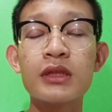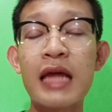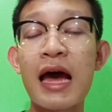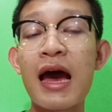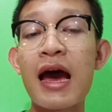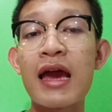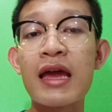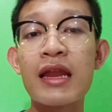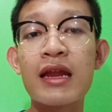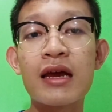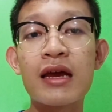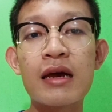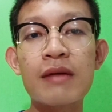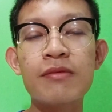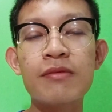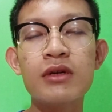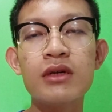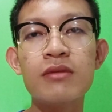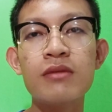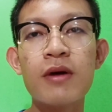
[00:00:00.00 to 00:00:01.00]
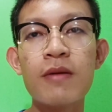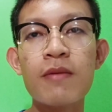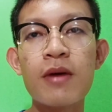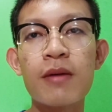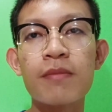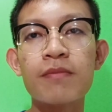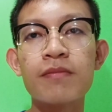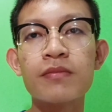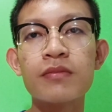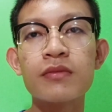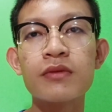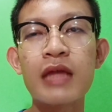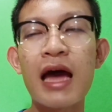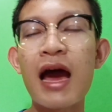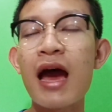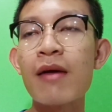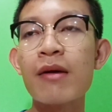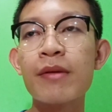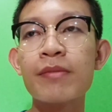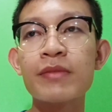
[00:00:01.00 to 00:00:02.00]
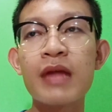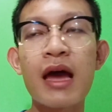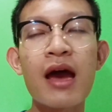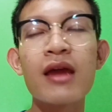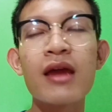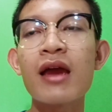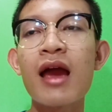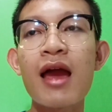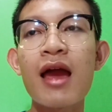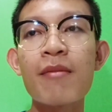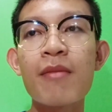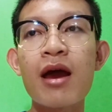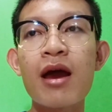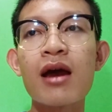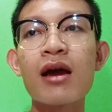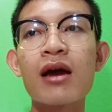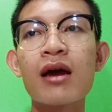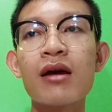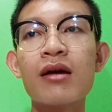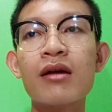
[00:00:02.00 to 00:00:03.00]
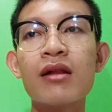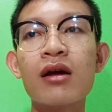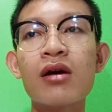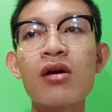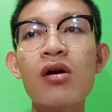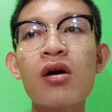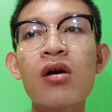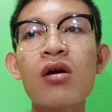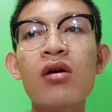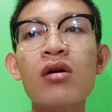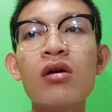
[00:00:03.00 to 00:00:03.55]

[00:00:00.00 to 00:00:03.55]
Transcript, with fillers: ตายนะครับคือมันแบบตายง่ายมากอะแล้วก็